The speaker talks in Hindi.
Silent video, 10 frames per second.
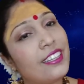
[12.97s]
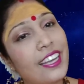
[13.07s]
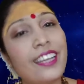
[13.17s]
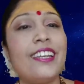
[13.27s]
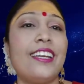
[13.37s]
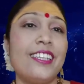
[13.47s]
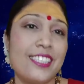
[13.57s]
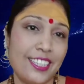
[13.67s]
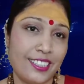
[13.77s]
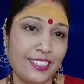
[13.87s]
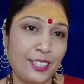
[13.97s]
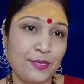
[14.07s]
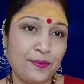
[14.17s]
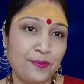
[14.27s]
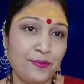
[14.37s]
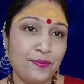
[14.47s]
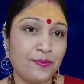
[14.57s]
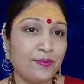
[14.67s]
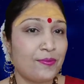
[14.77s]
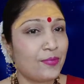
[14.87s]
रह नहीं सकते
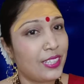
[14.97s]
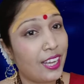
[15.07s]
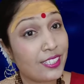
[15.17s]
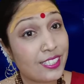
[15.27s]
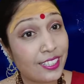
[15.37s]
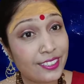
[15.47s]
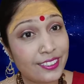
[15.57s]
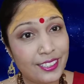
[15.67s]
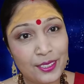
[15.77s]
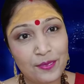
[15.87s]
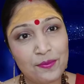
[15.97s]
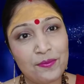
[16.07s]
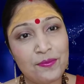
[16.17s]
या सकती